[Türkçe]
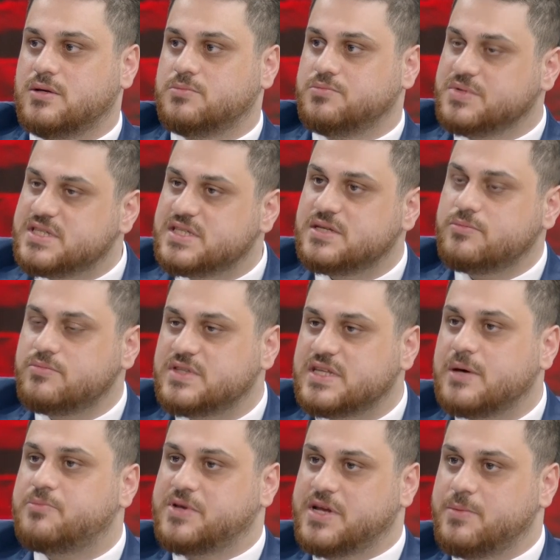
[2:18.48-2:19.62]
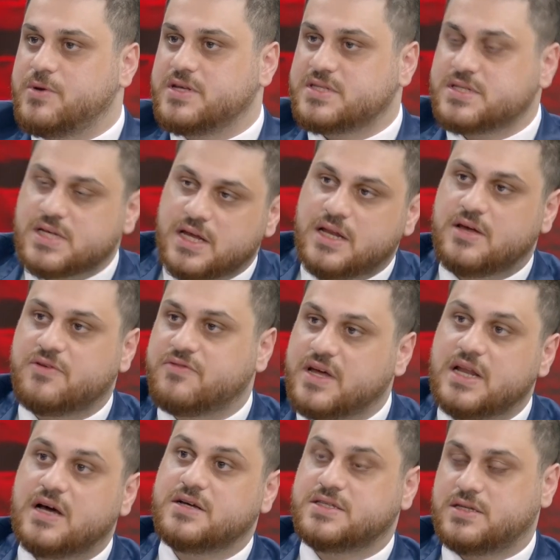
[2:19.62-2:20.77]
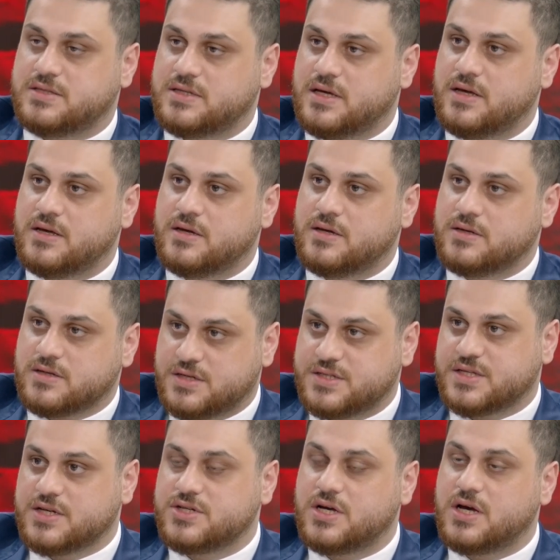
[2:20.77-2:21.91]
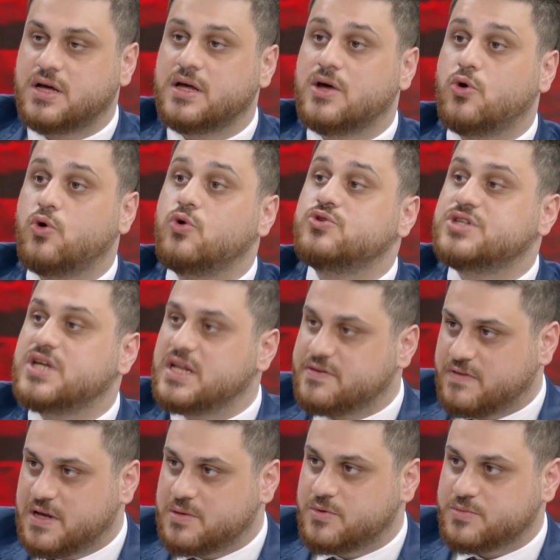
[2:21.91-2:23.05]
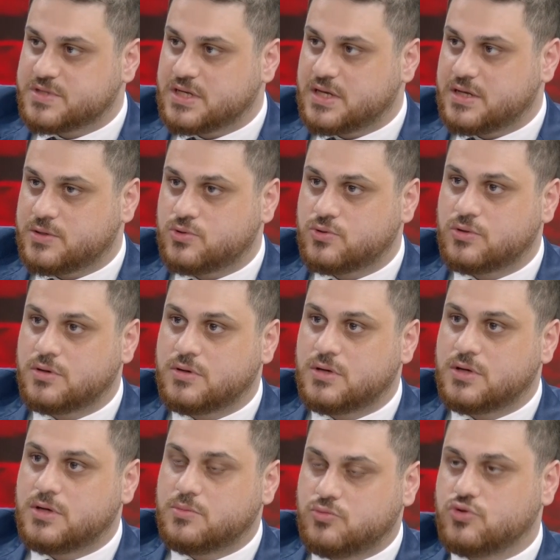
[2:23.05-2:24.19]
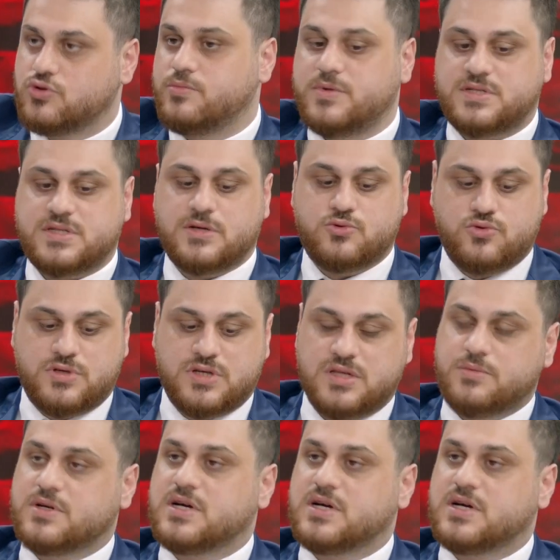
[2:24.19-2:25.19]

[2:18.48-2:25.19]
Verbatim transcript: Bizim depreme, sele, felakete kısaca öncelik vermemiz gerekiyor. Bugün mesela Türkiye'de bir